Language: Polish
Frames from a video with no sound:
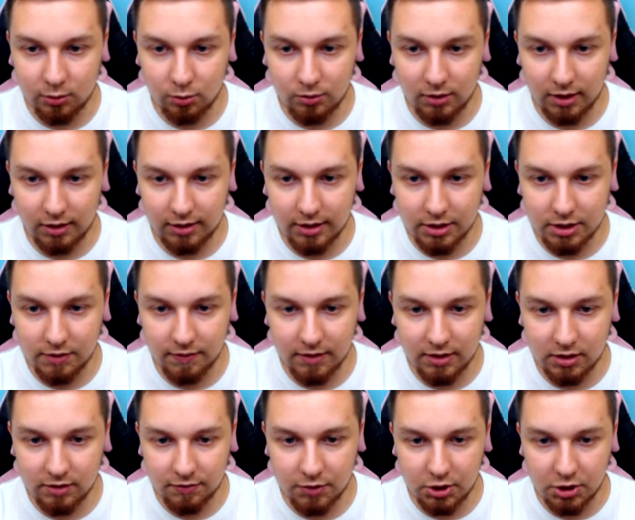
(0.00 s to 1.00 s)
Tutaj też,
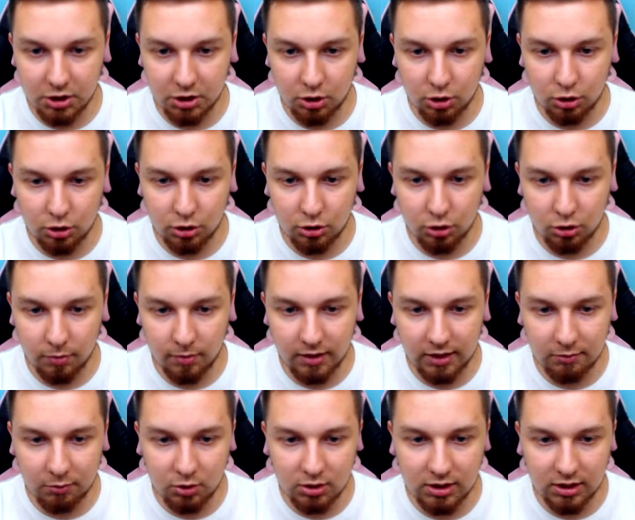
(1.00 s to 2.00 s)
więc wszystko stąd
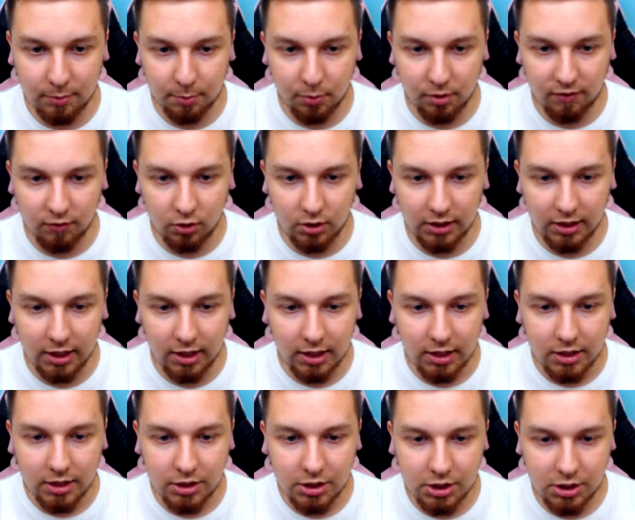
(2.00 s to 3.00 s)
będę mógł sobie powoli
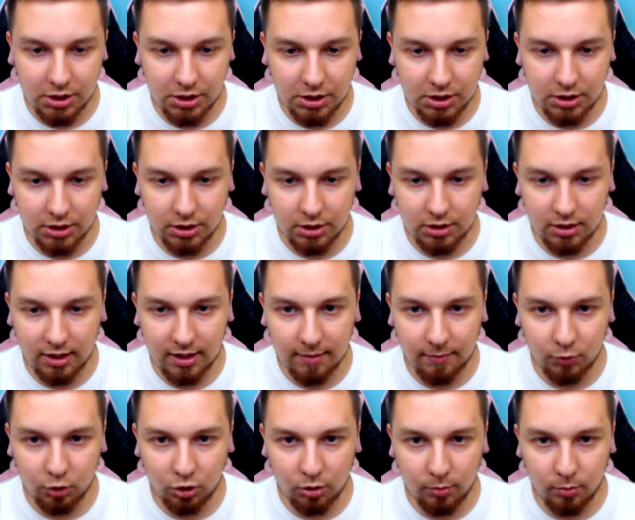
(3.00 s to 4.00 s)
czyścić.
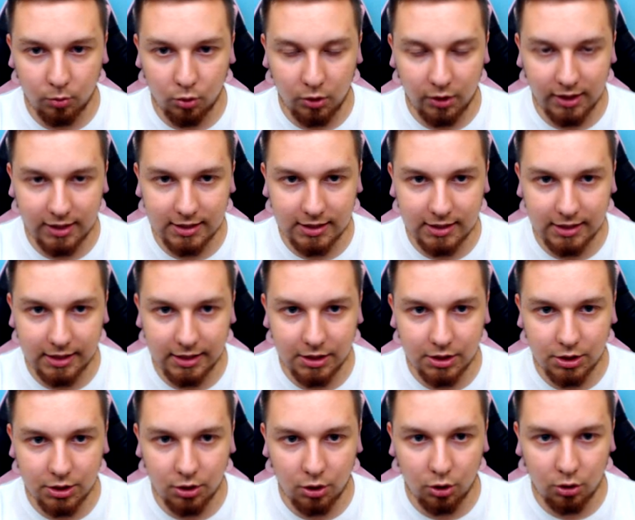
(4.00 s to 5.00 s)
Tamtą mogę
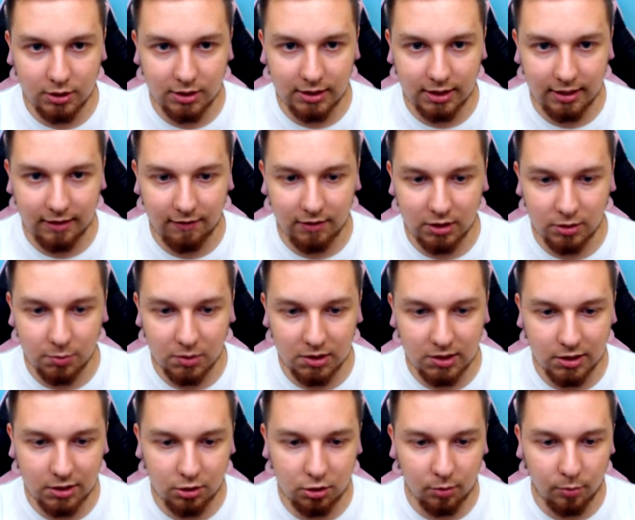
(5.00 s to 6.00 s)
zjeść kostkę, więc
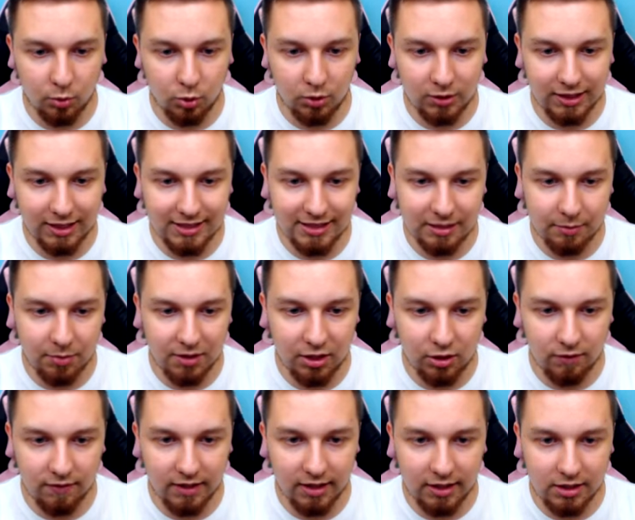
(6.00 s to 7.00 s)
myślę, że to było tak
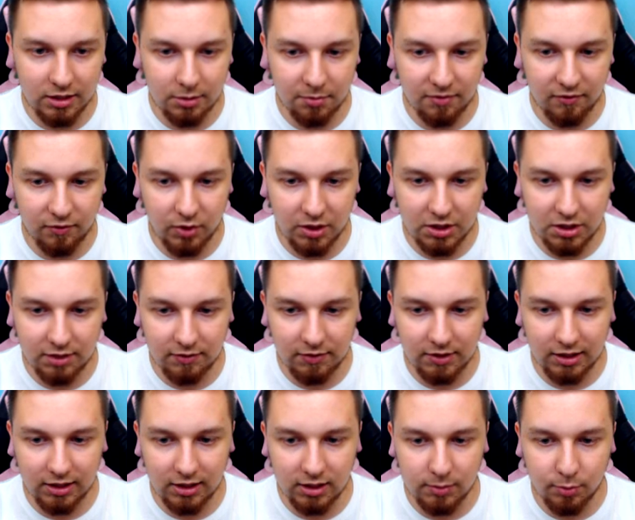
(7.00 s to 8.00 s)
zaplanowane, żeby właśnie w
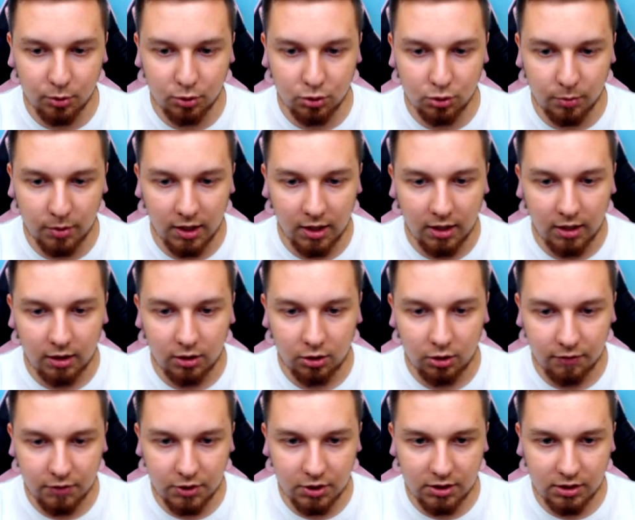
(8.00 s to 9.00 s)
taki sposób
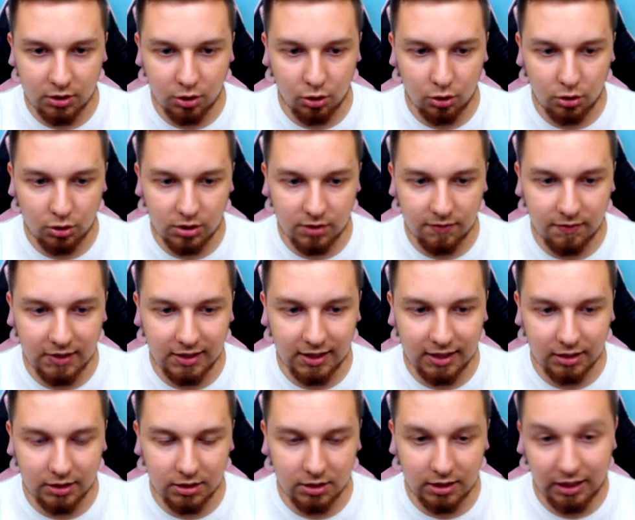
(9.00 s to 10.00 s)
to wszystko
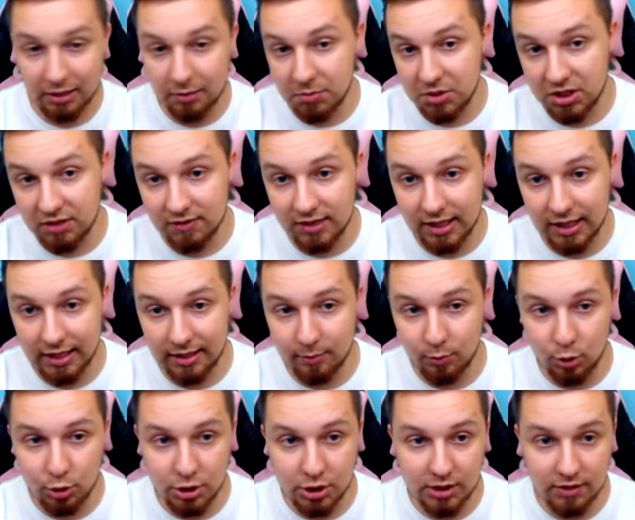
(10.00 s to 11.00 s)
rozwijać. Tak mi się wydaje.
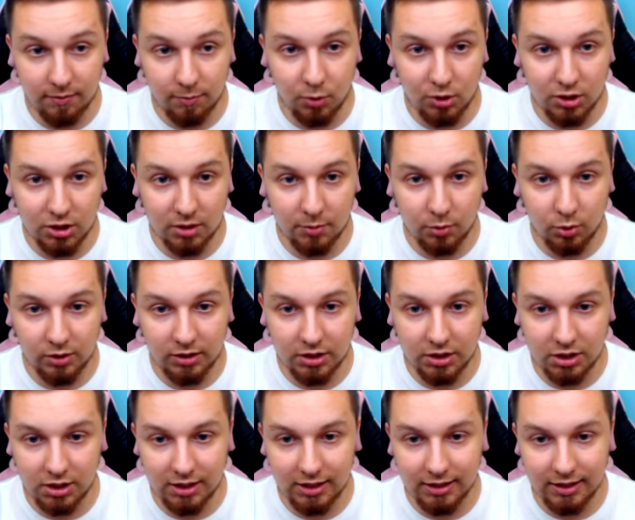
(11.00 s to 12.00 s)
Może, może były
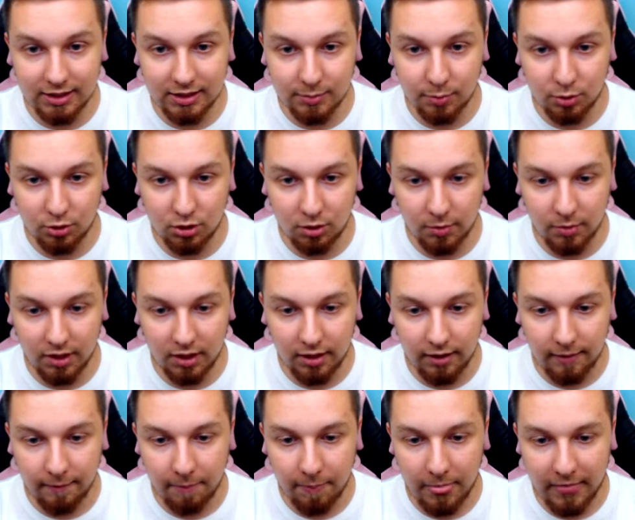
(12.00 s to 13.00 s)
też inne sposoby,
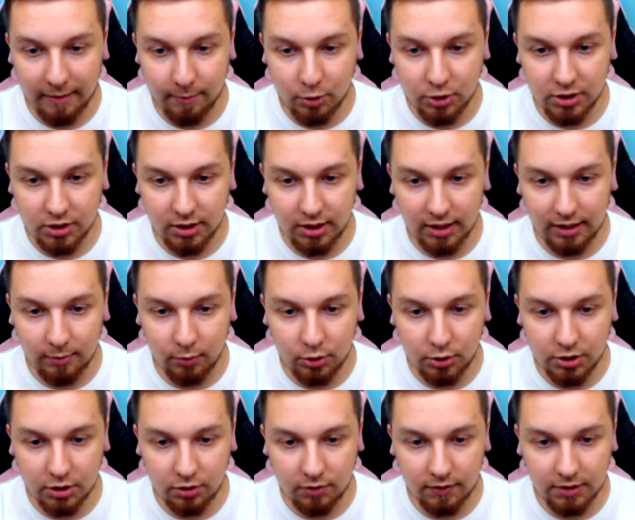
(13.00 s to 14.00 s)
a może nie, a
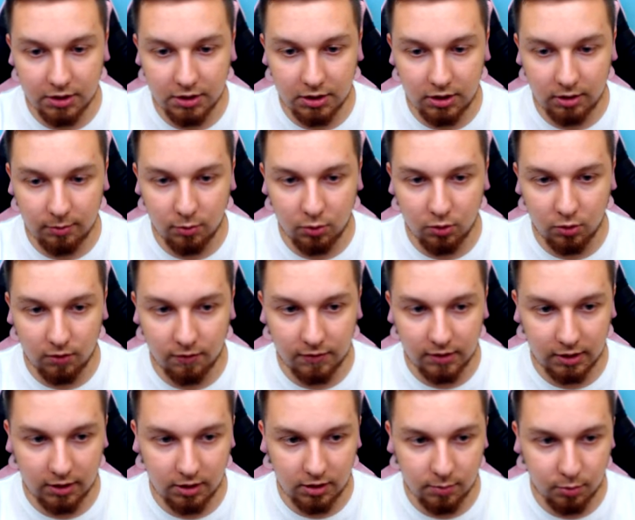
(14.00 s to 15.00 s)
może to właśnie nie było w
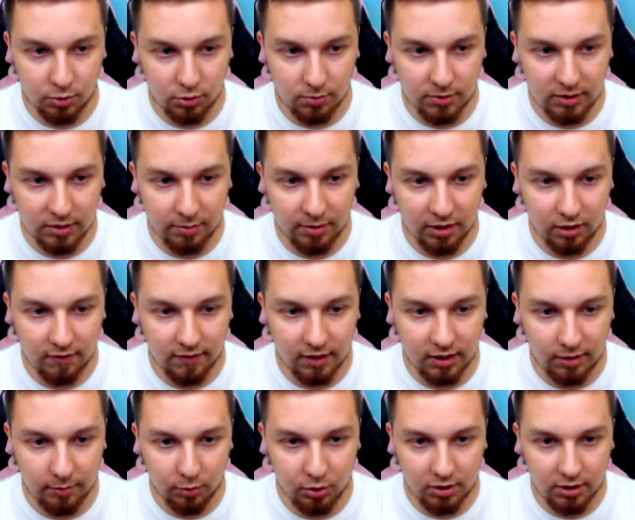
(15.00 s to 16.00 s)
taki sposób
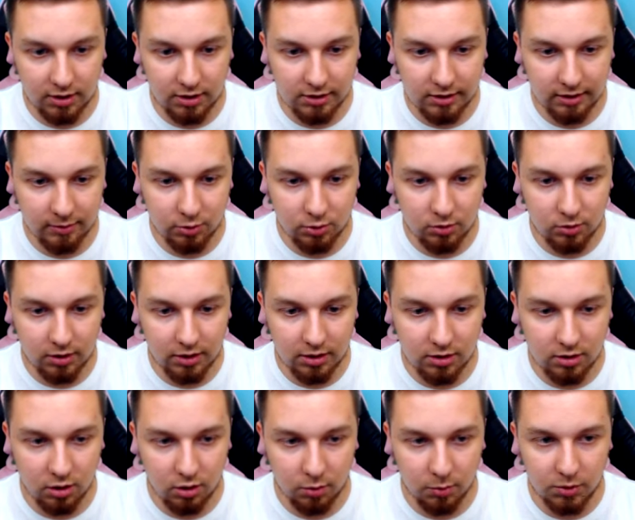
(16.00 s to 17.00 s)
zaplanowane, bo teraz nie wiem co tutaj
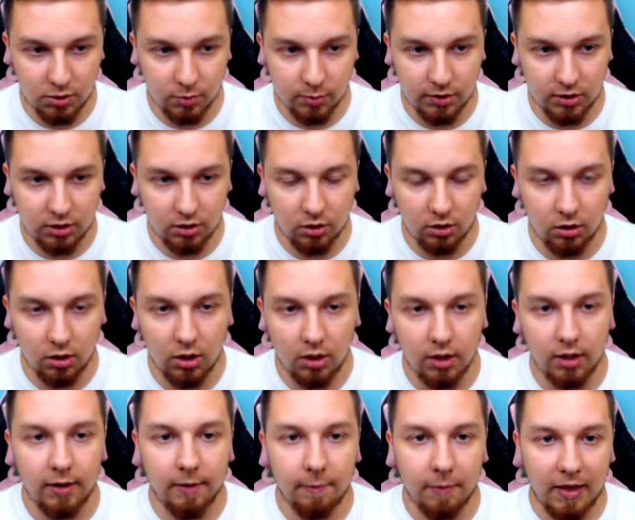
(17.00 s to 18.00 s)
zrobić zbytnio,
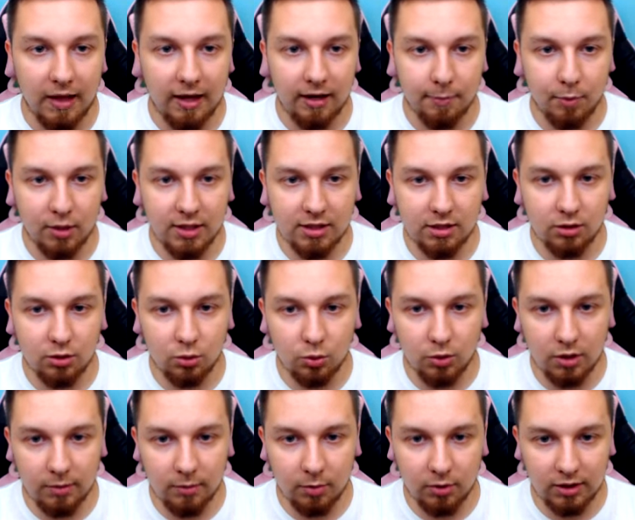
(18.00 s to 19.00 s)
ale polecę do
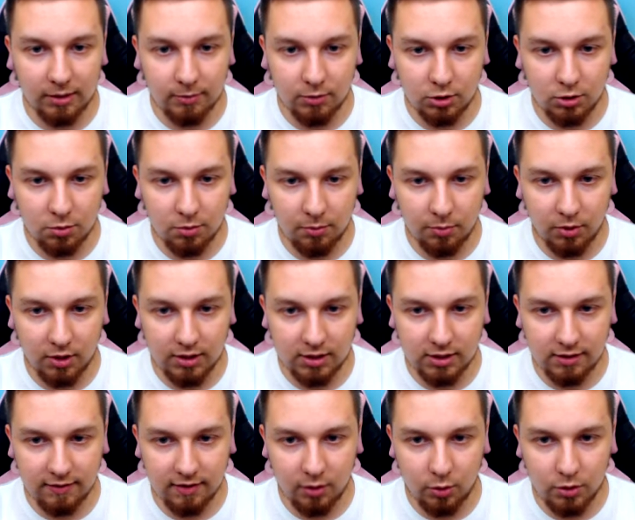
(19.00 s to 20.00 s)
góry, bo tam coś mi
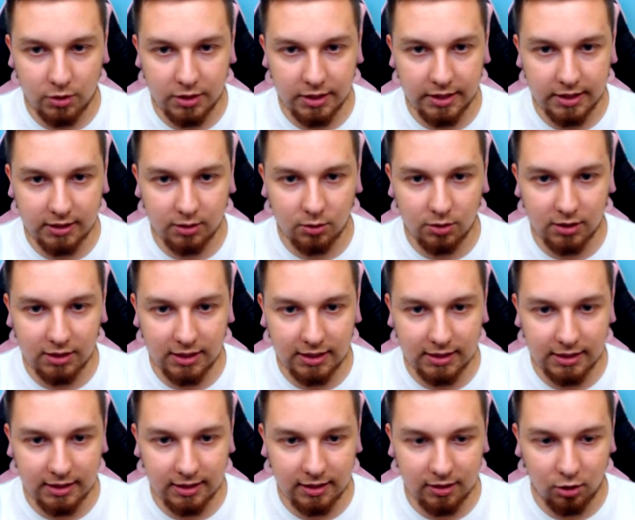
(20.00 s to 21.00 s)
pokazywało, że jest do
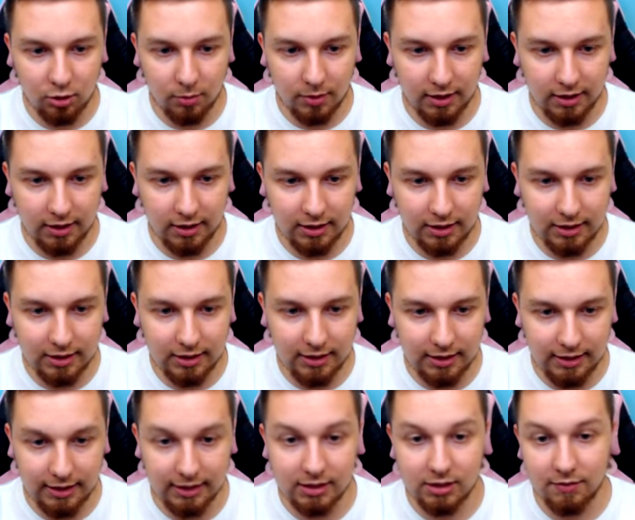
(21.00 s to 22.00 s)
zjedzenia. Dobra,
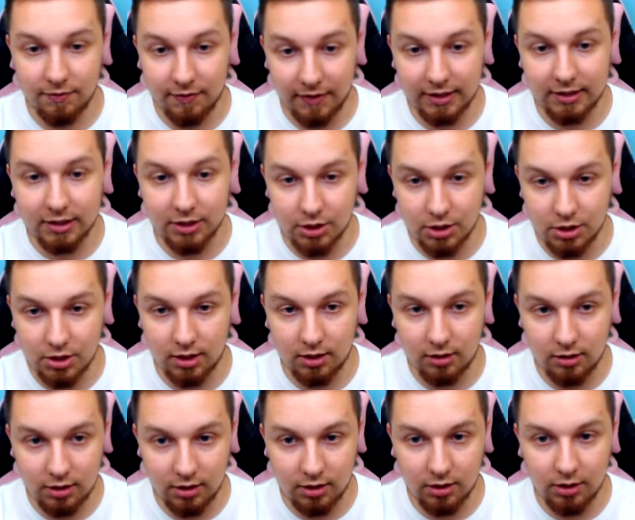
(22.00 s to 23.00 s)
i jest,
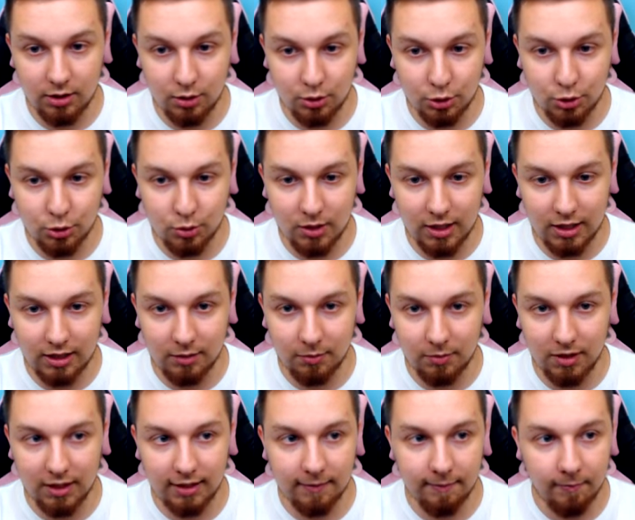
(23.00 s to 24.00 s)
faktycznie, nie oszukali
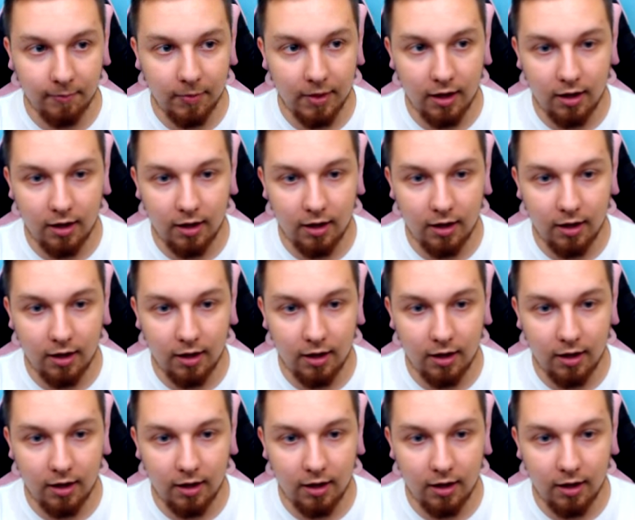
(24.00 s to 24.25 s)
mnie,